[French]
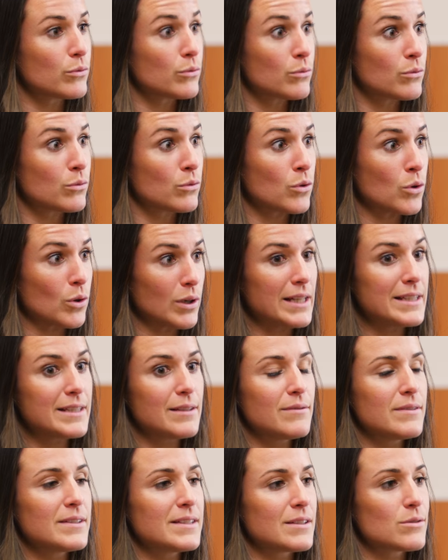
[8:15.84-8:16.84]
font
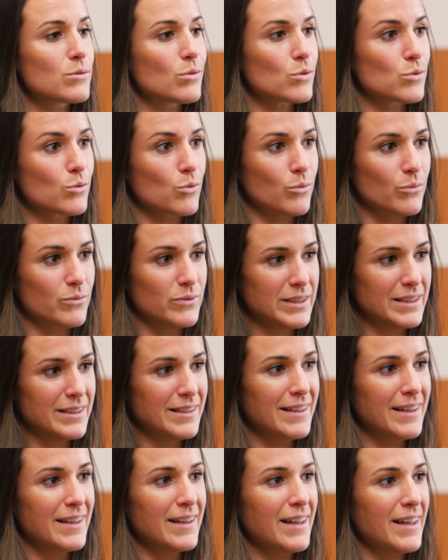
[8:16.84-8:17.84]
relativiser sur ce qu'on vit
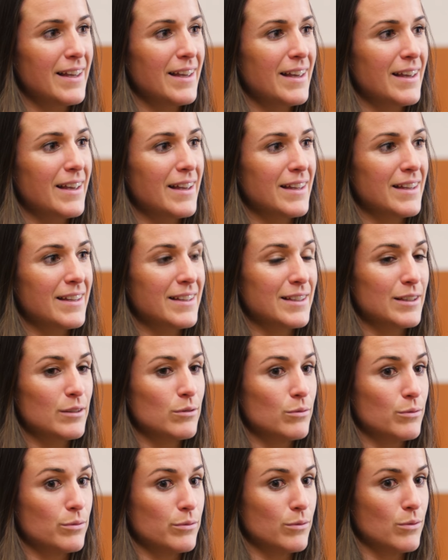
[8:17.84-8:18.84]
et qui
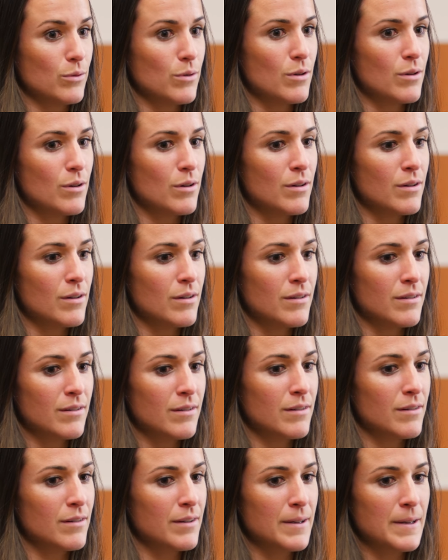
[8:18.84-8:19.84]
mm. nous font euh,
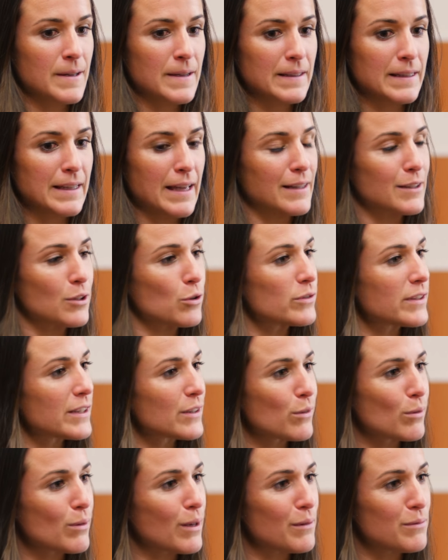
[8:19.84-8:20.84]
garder en
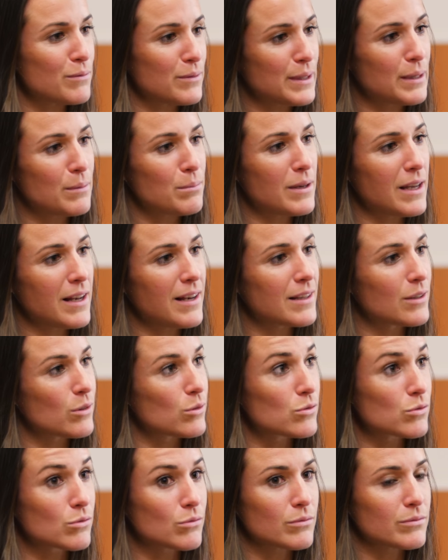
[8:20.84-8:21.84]
tête que la vie est belle et
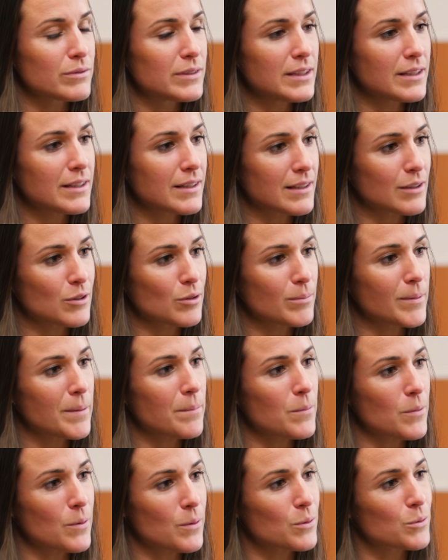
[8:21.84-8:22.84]
que ce qu'on vit est quand
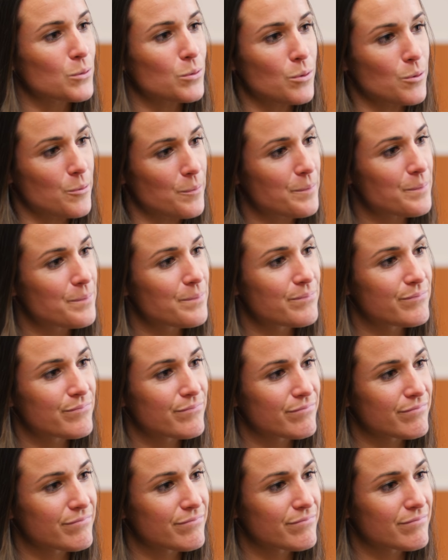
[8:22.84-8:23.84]
même euh, cool.
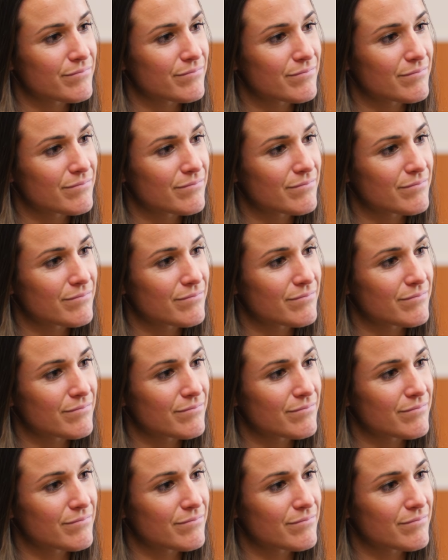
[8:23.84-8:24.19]
Ok,